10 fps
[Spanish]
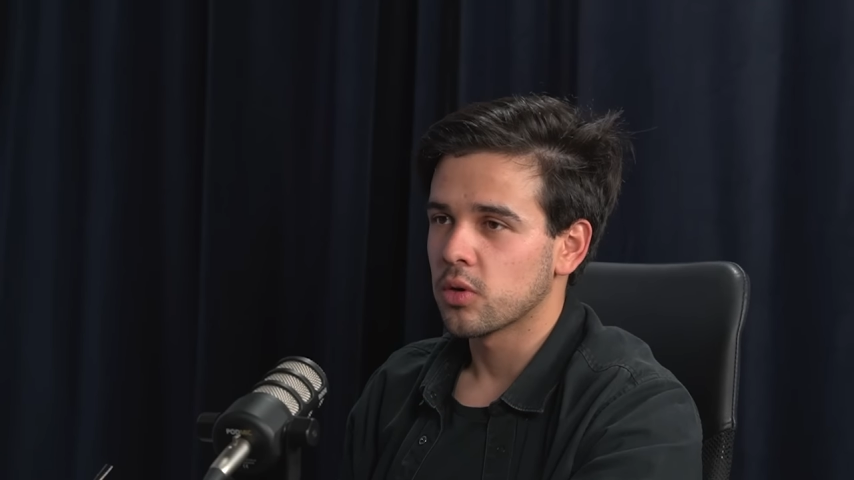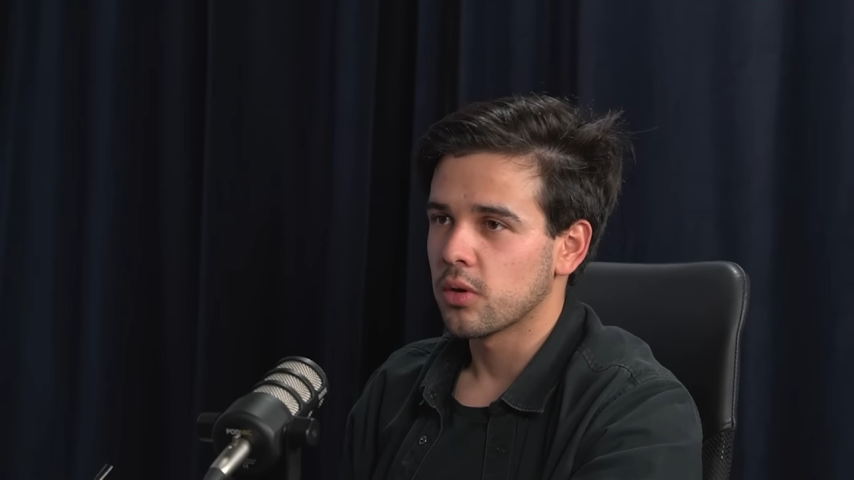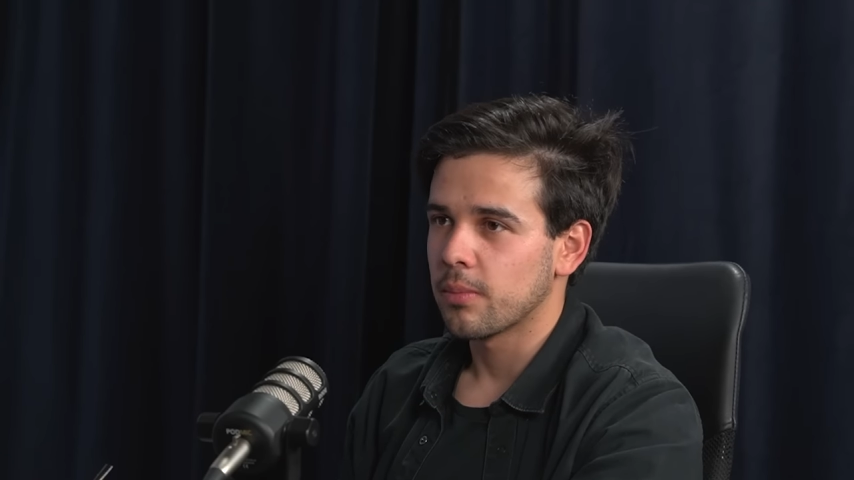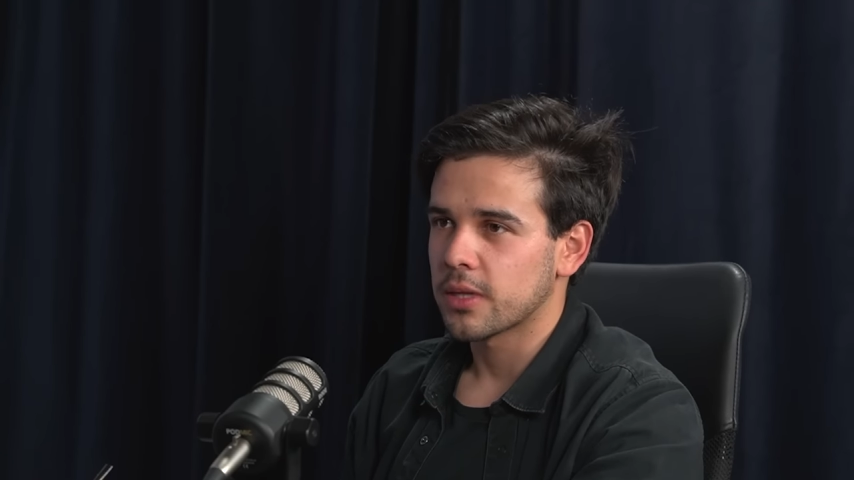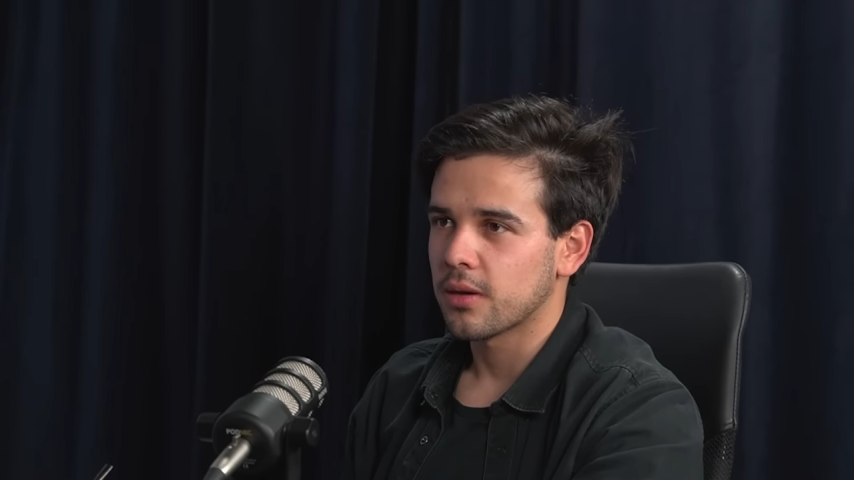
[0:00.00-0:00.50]
Yo
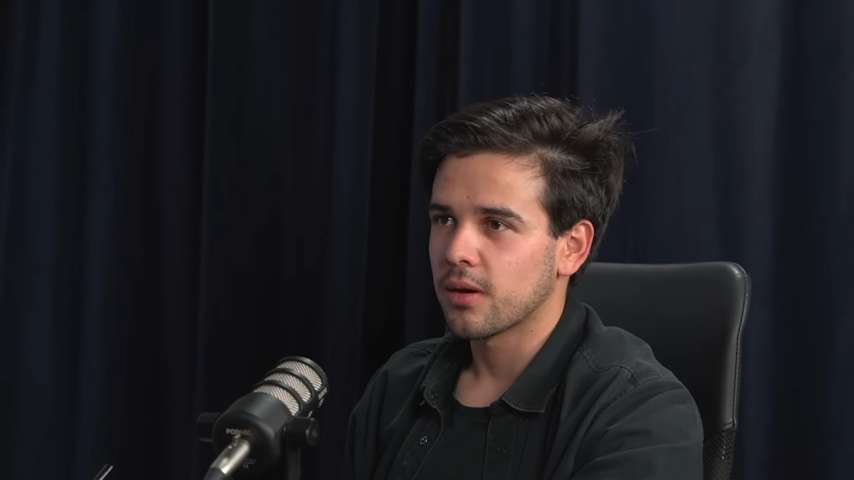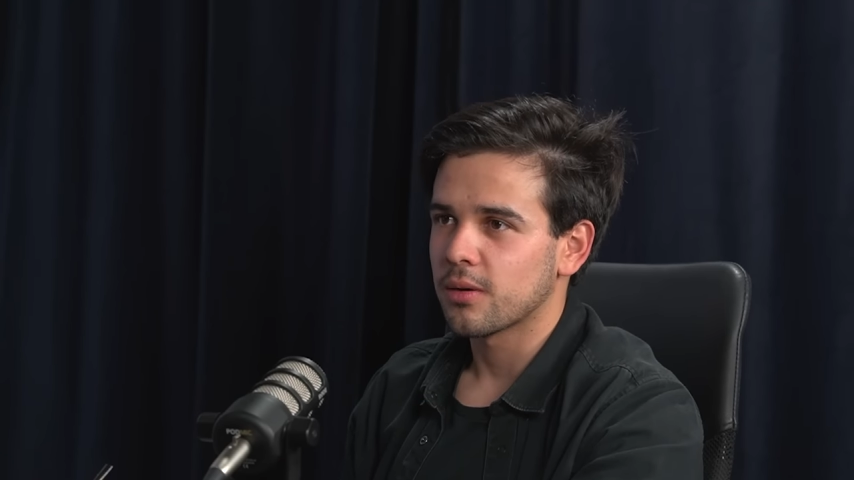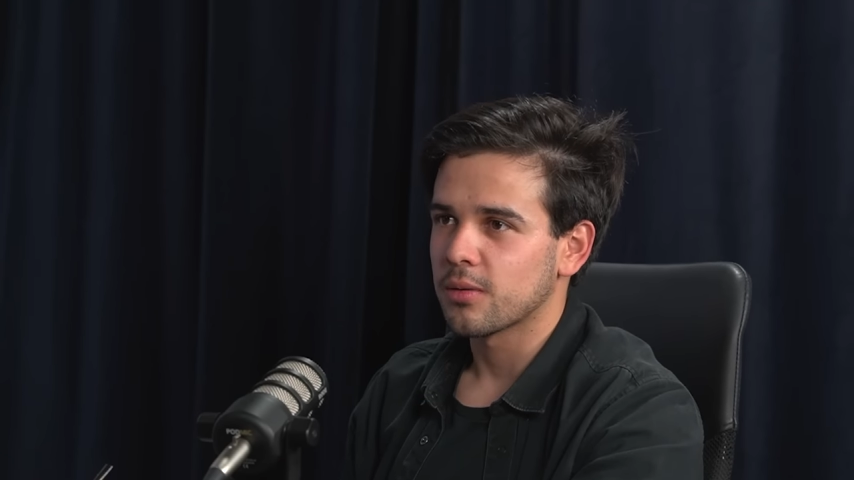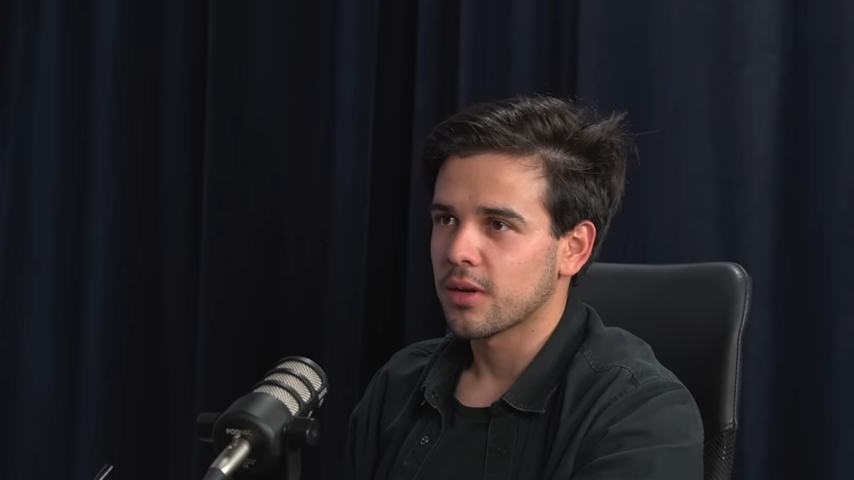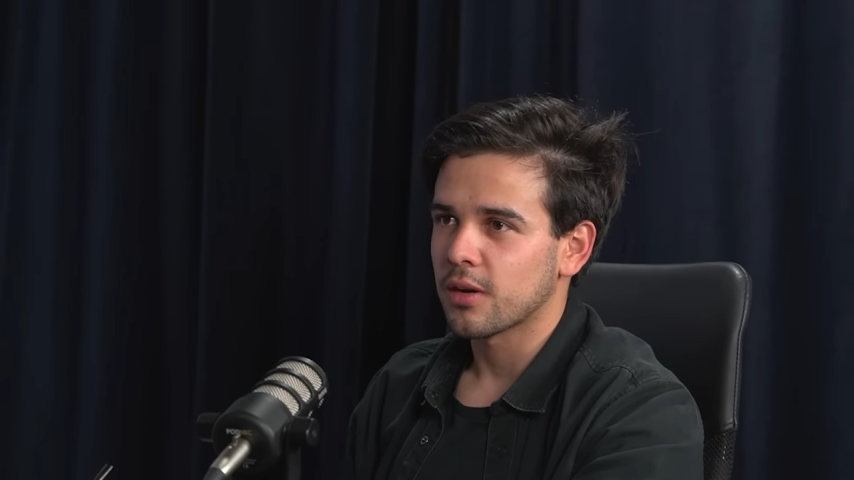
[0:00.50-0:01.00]
lo platicaba
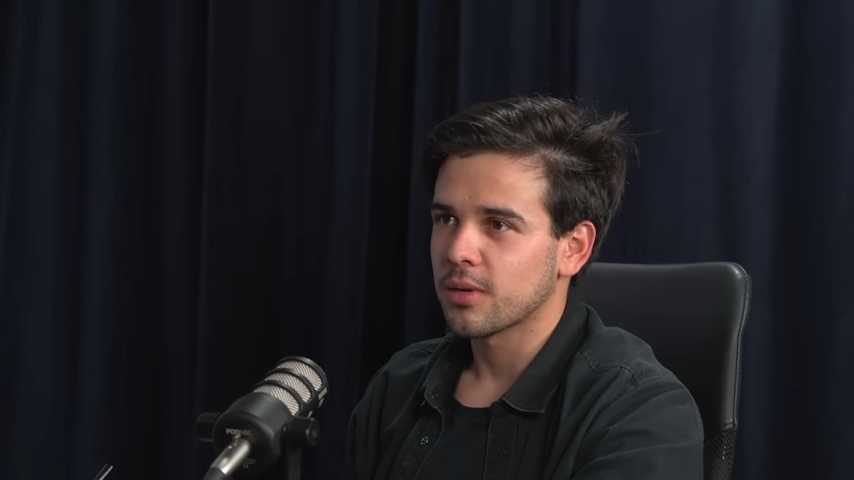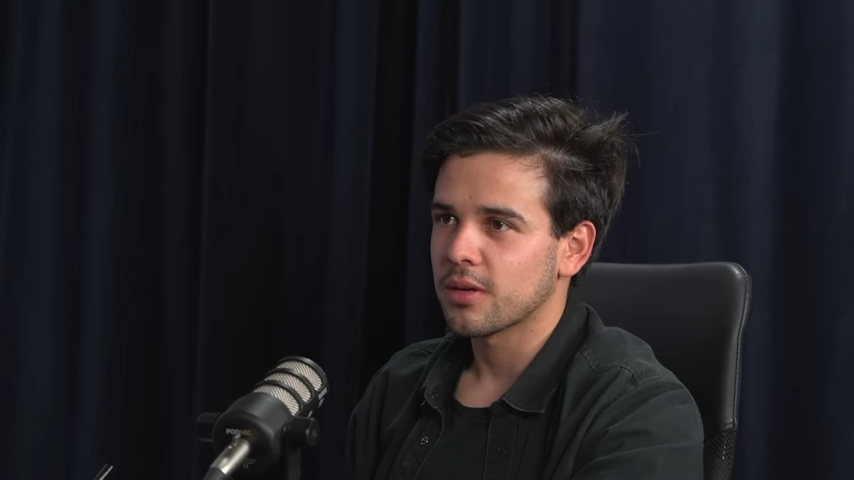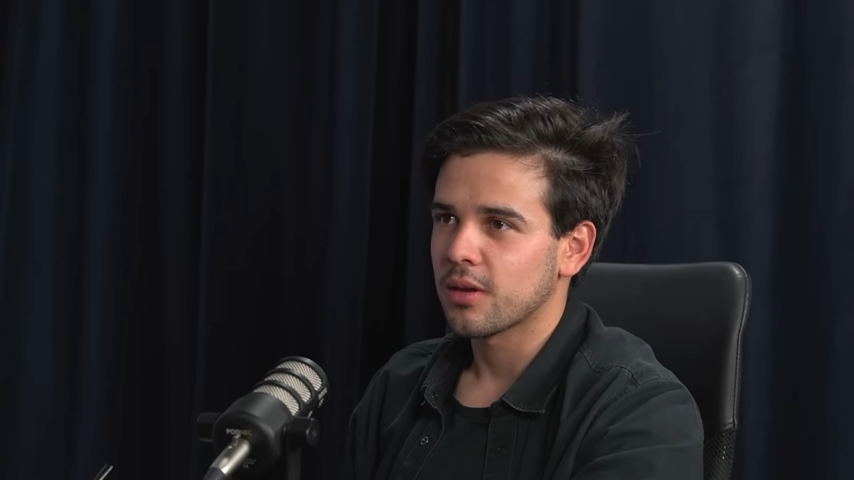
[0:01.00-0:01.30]
con Kervin,